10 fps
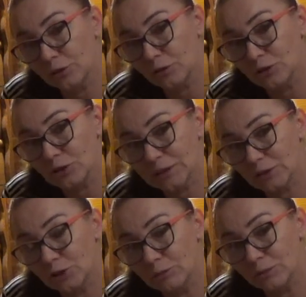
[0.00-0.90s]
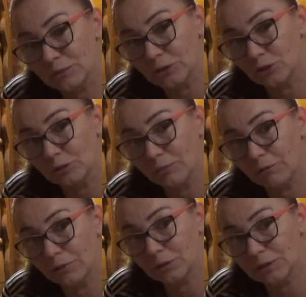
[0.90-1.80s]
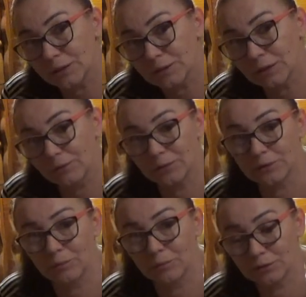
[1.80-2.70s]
drogi się zatrzymał, zatrzymała, no i teraz nie wiem, co mam